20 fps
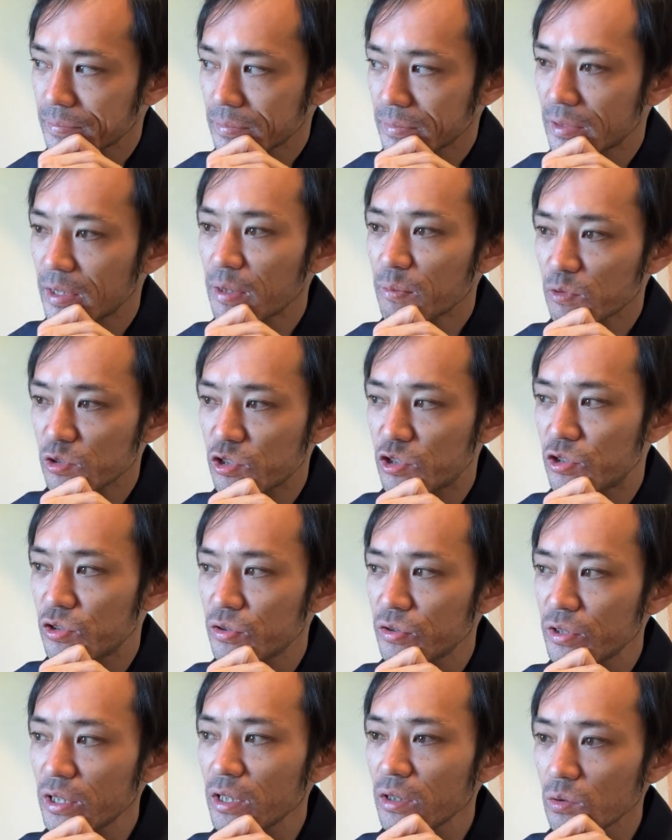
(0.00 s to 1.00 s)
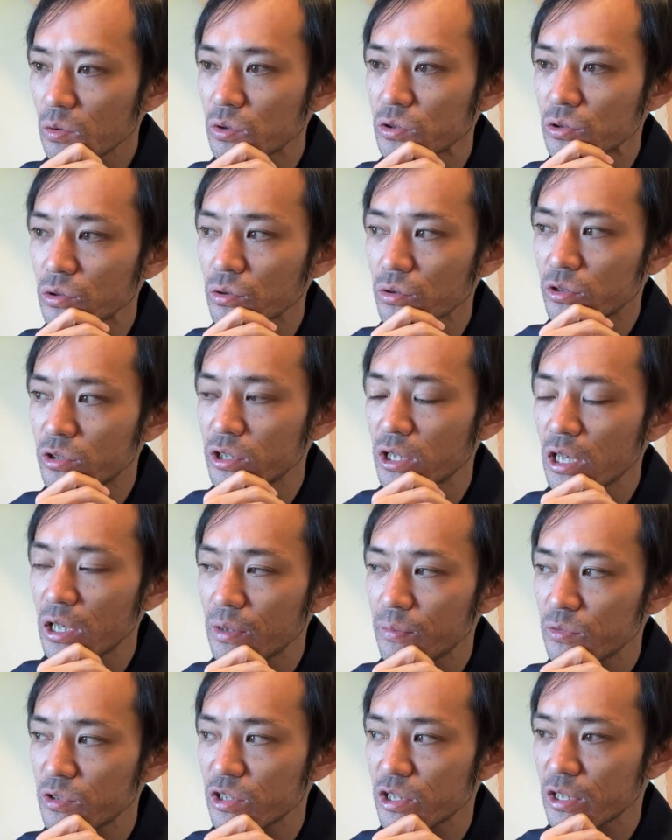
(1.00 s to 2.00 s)
でも10年後その
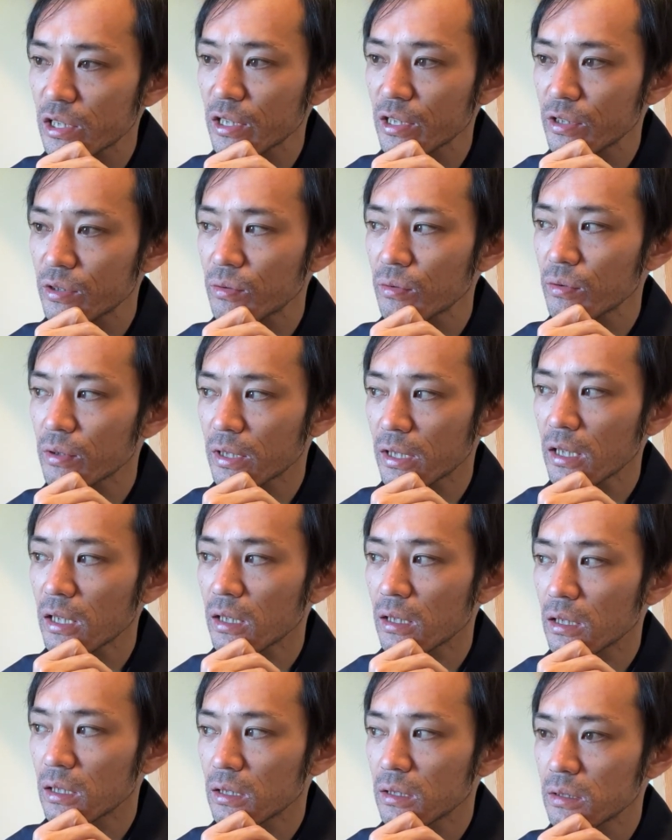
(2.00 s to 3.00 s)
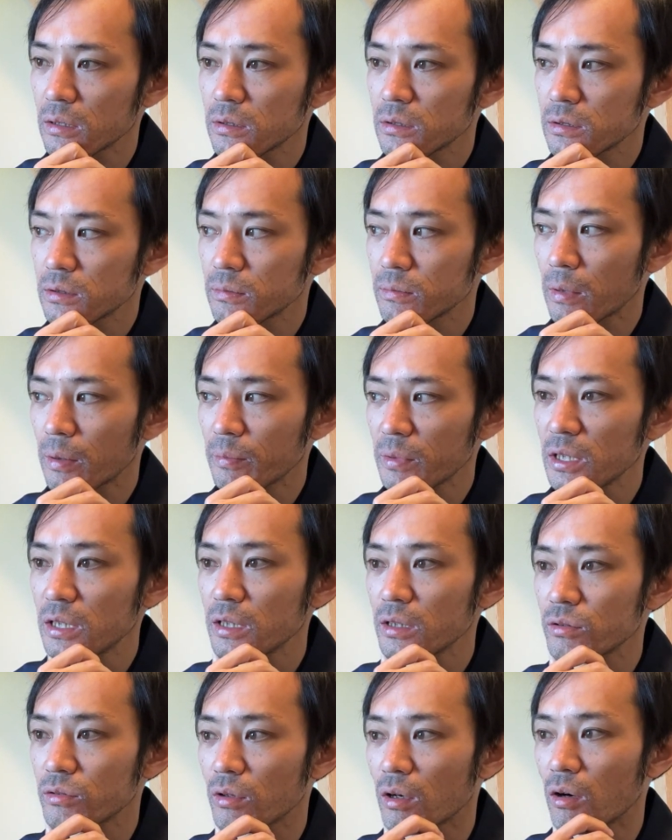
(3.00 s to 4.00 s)
クレームした人が、まあ、見
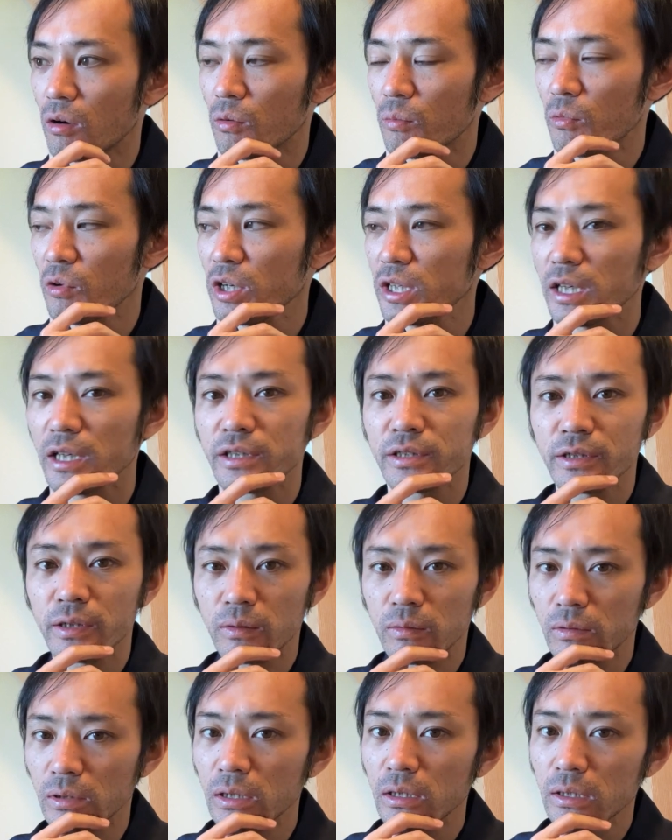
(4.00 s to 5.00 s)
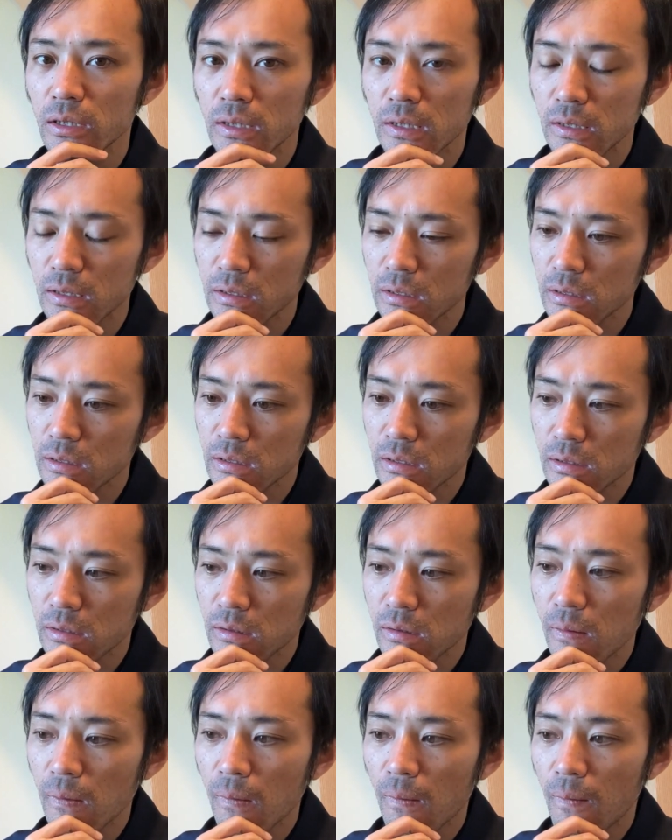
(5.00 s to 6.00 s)
てるとは思えないですけどね
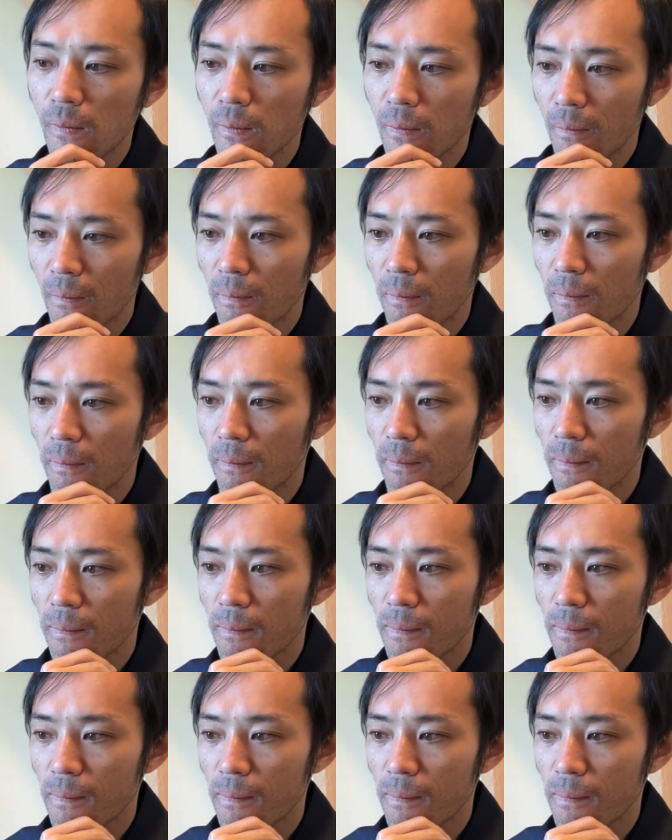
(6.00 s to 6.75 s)
うん